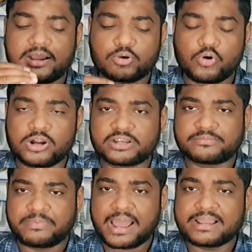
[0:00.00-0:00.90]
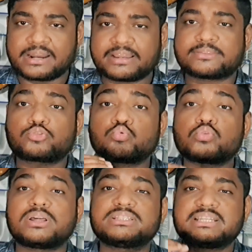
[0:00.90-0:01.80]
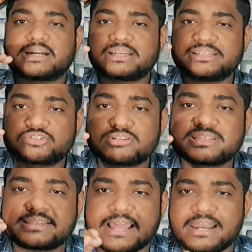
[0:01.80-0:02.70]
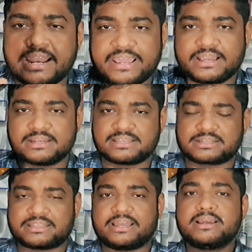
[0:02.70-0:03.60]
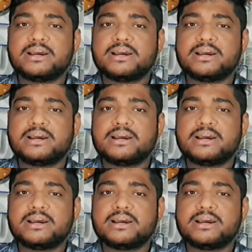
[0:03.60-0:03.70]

गोल्ड बाय करके तुरंत जाकर इसको सेल नहीं कर सकते